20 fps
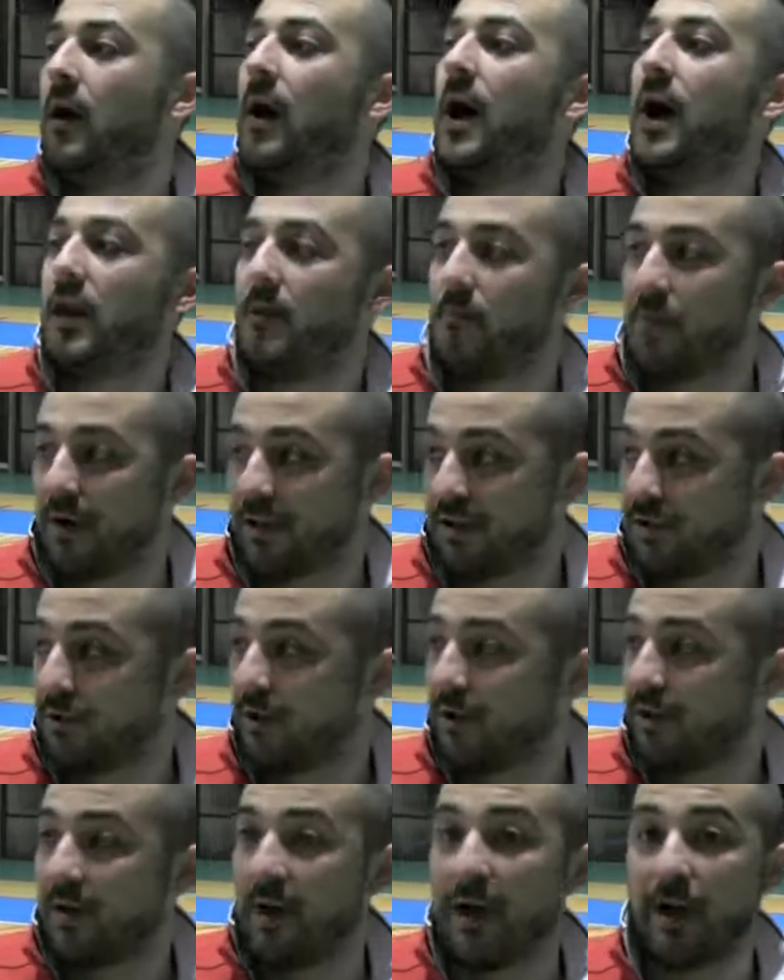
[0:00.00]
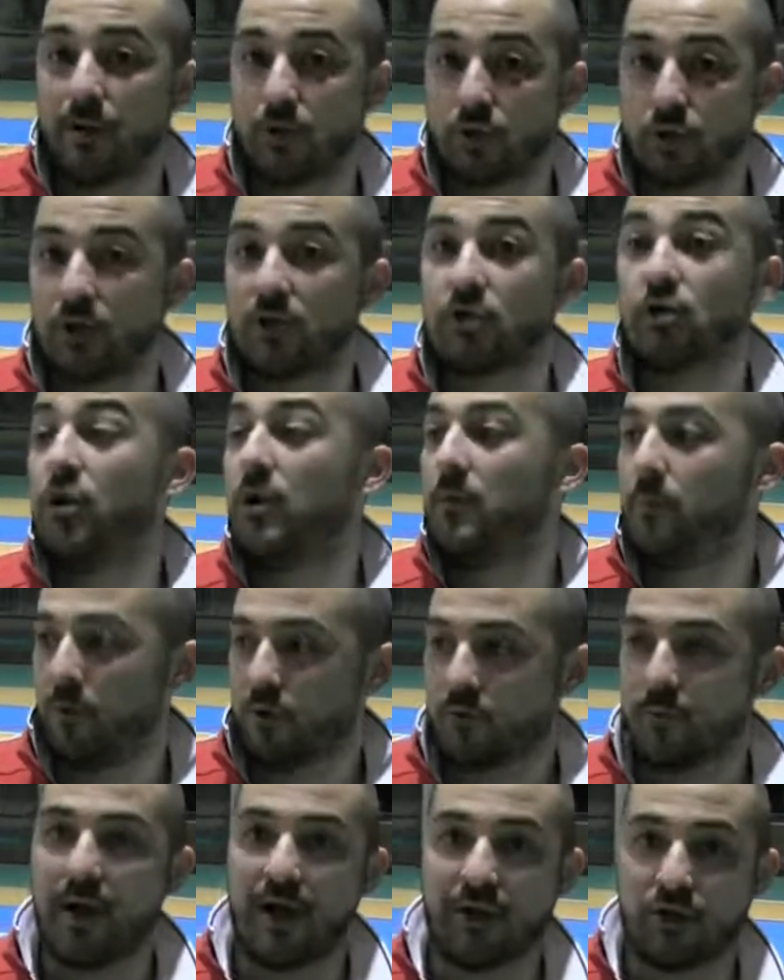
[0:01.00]
A rimbalzo d'attacco Scazzola in
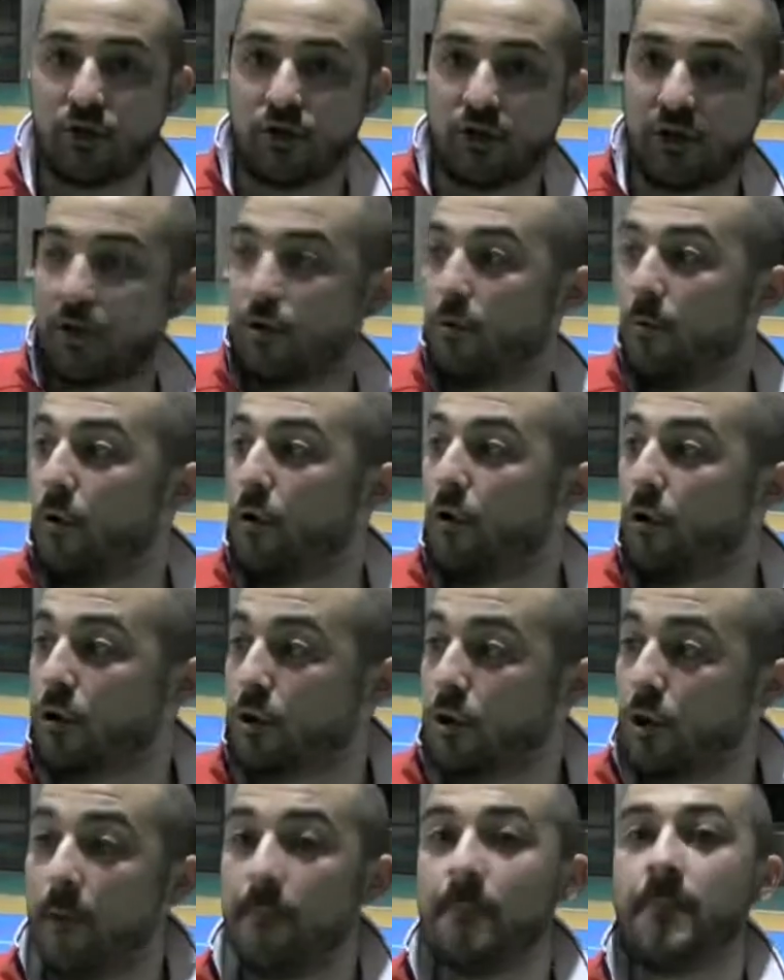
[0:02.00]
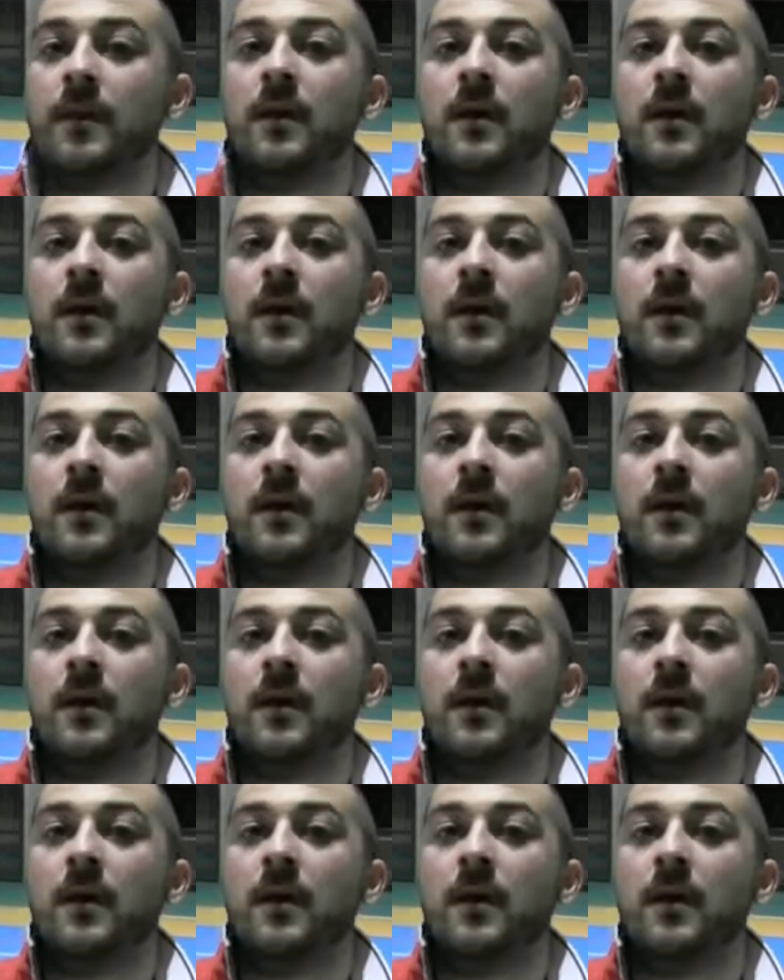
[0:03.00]
post basso ci ha dato molto,